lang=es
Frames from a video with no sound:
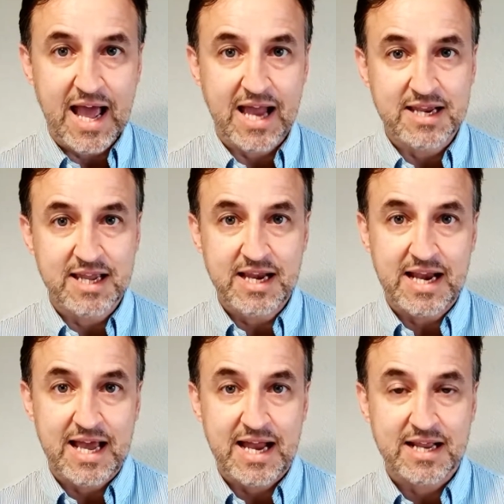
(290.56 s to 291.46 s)

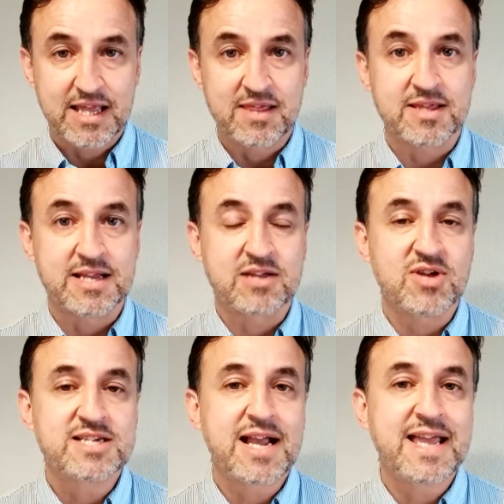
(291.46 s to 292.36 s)
alquilar, etcétera.
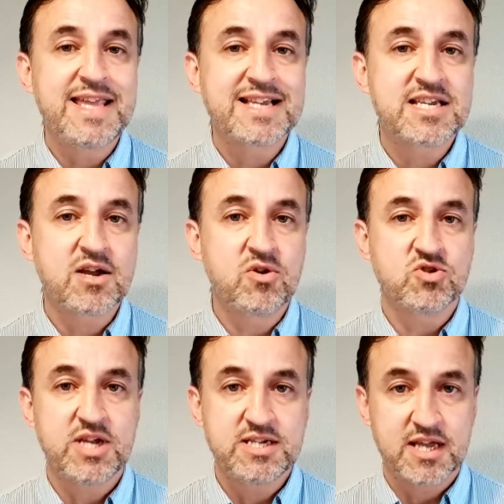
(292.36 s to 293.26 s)
Todas aquellas
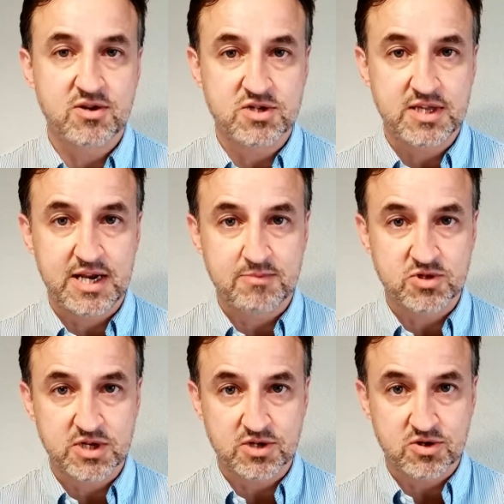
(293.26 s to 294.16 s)
cosas que
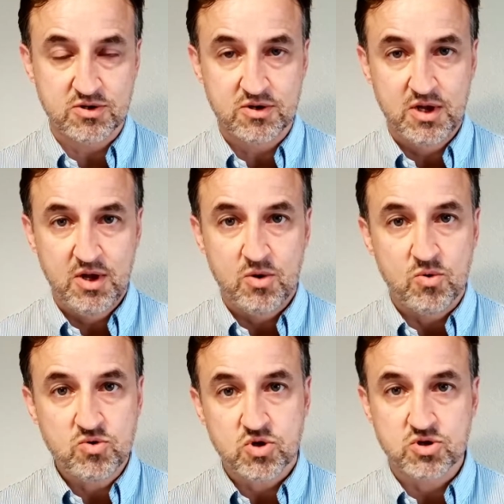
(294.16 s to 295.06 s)
consideramos que son
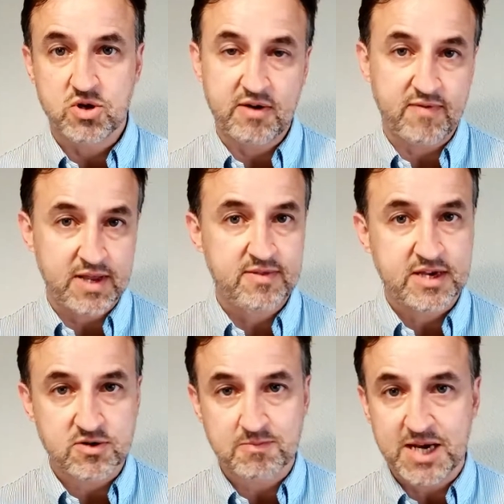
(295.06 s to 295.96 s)
usos o
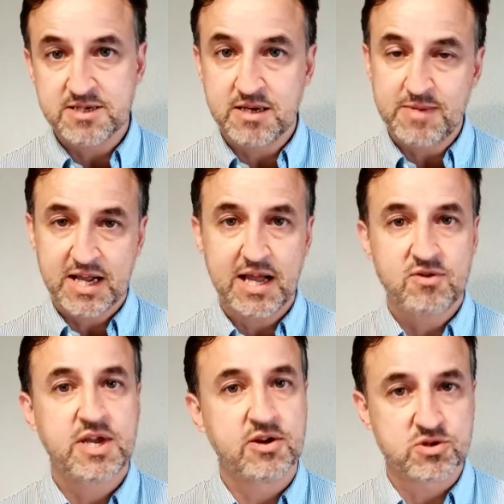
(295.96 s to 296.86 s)
referencias normales del
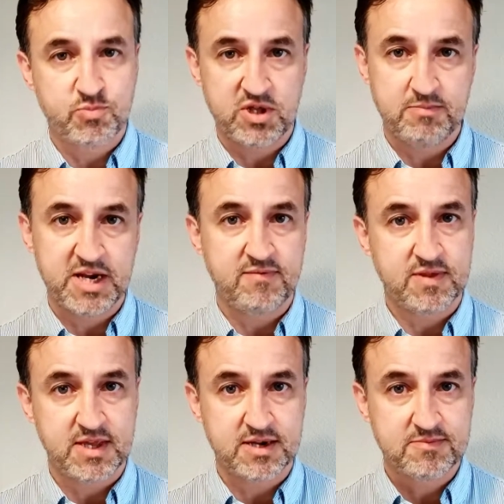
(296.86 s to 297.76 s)
mercado y que nos pueden
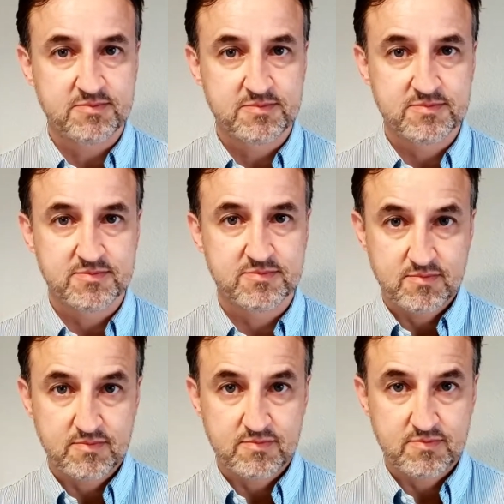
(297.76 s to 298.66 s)
beneficiar.
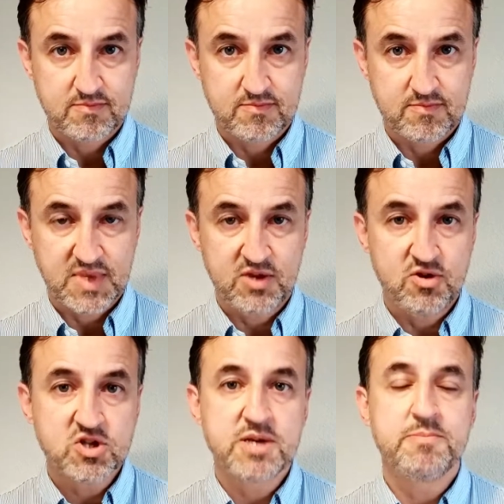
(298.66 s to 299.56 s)
Y
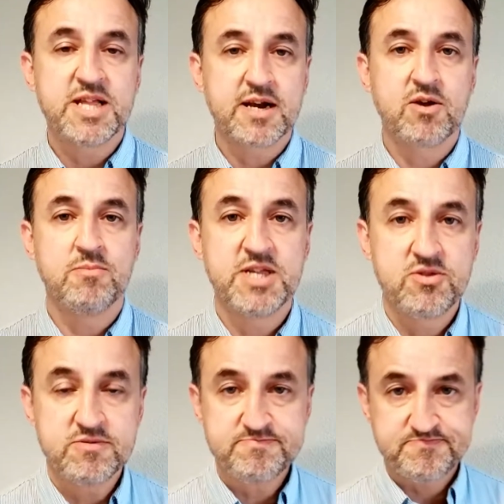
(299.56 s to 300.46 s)
yo siempre
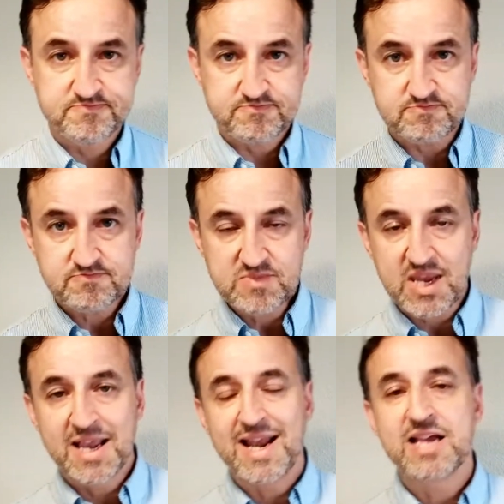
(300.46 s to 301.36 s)
recomiendo
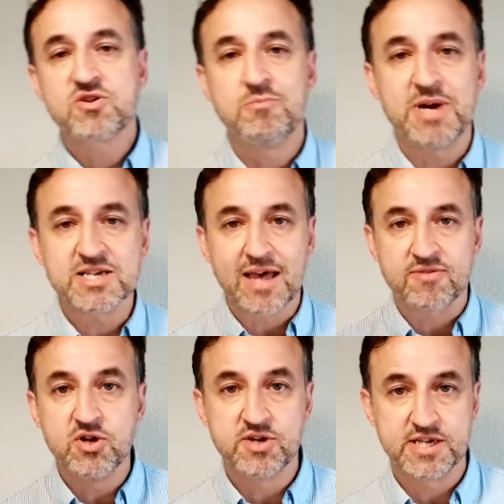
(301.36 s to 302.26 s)
que las
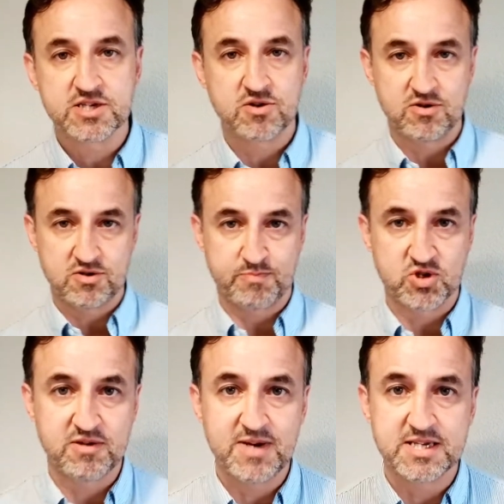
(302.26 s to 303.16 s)
conversaciones con los
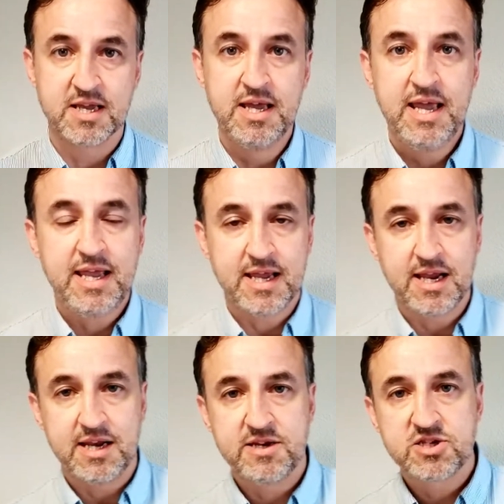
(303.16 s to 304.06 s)
posibles inquilinos